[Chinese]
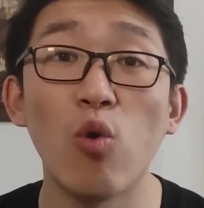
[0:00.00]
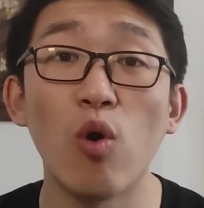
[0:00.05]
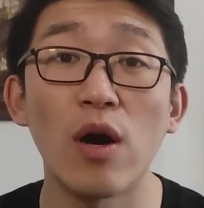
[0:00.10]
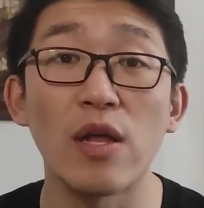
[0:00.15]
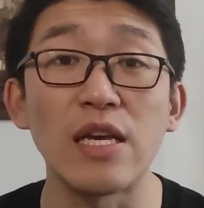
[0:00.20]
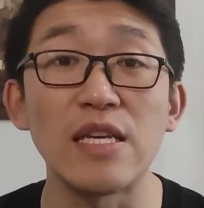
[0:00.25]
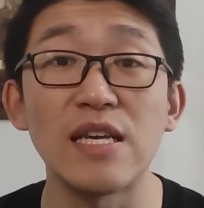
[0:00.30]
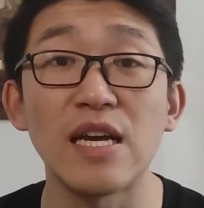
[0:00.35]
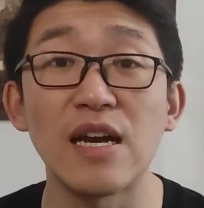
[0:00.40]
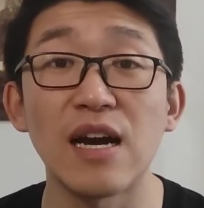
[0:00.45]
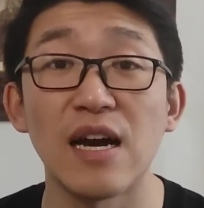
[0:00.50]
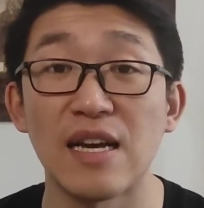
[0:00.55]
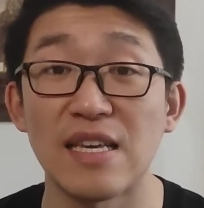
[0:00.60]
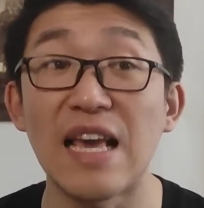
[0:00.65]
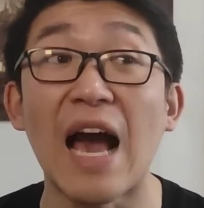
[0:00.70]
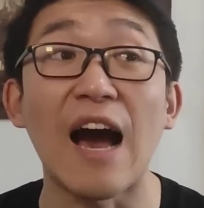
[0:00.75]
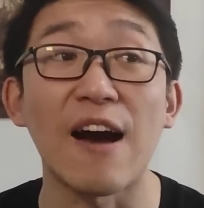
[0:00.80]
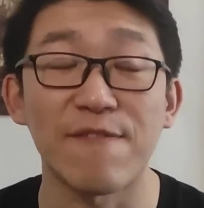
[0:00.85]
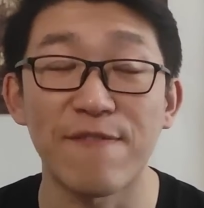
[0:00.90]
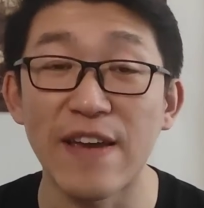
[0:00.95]
括那些个
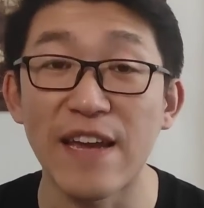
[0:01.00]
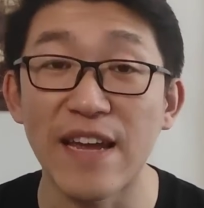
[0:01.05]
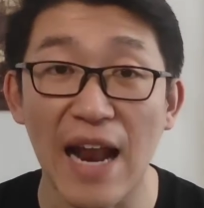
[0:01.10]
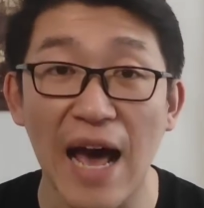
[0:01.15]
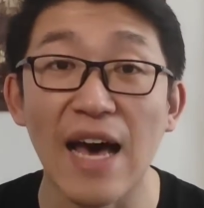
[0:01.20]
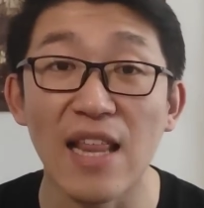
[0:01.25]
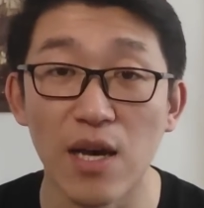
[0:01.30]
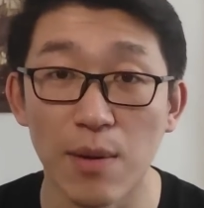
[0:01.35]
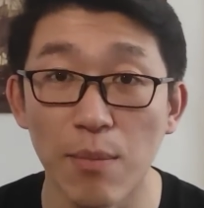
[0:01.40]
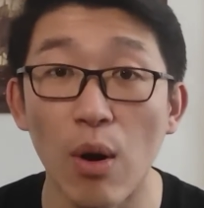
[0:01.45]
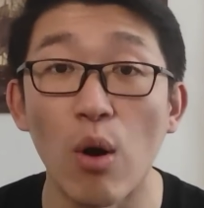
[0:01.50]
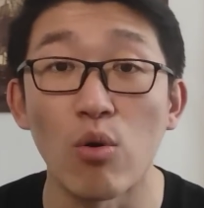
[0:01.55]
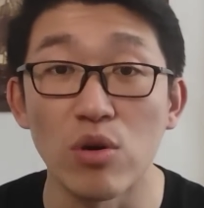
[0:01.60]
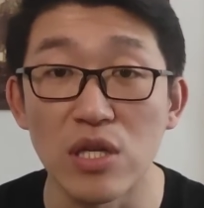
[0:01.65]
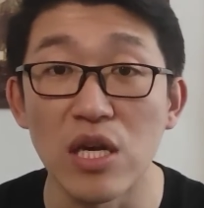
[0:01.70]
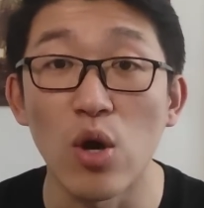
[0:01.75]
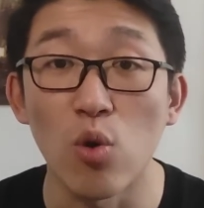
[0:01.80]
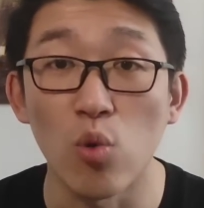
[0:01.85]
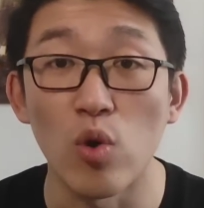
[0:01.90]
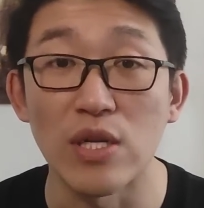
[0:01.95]
亚非拉的某
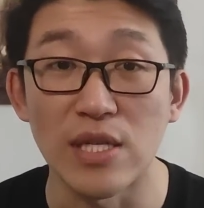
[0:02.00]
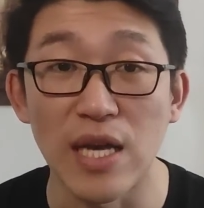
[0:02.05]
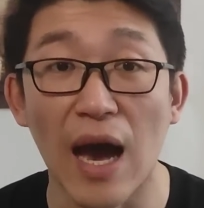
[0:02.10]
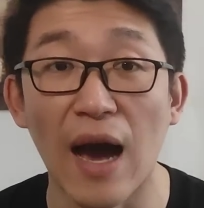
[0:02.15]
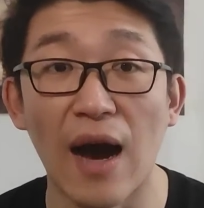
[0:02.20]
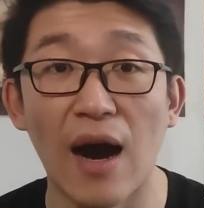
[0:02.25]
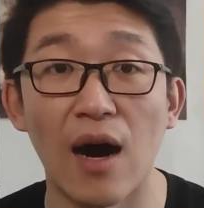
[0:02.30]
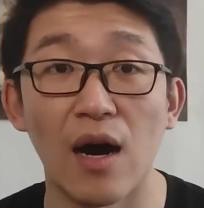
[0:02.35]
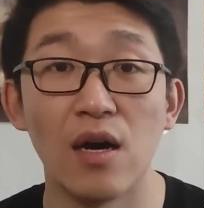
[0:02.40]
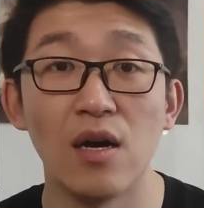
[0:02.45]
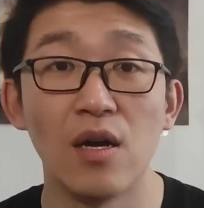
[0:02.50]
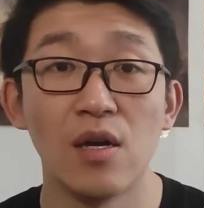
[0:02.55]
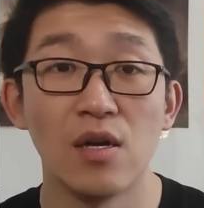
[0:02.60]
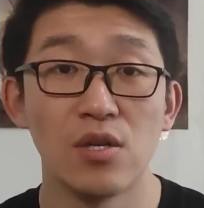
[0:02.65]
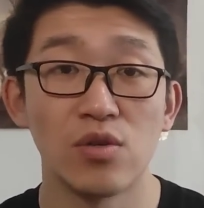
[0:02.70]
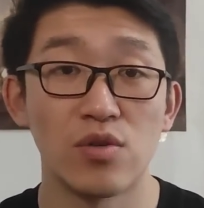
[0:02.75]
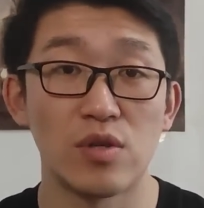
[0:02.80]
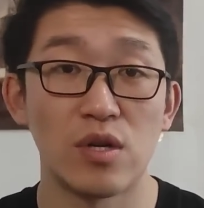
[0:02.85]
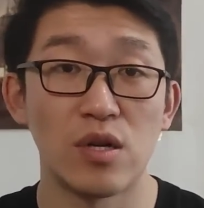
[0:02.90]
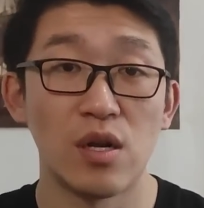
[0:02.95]
些国家啊。
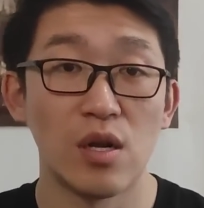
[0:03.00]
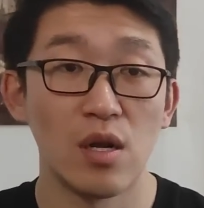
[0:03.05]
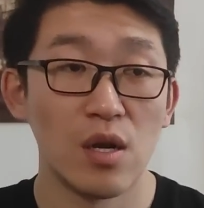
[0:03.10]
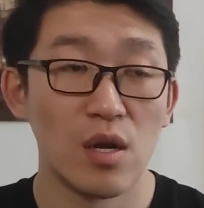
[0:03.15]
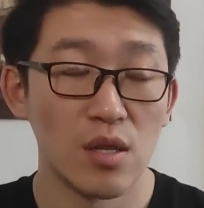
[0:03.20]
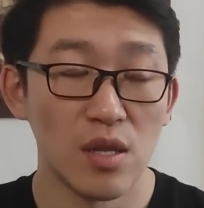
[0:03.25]
就是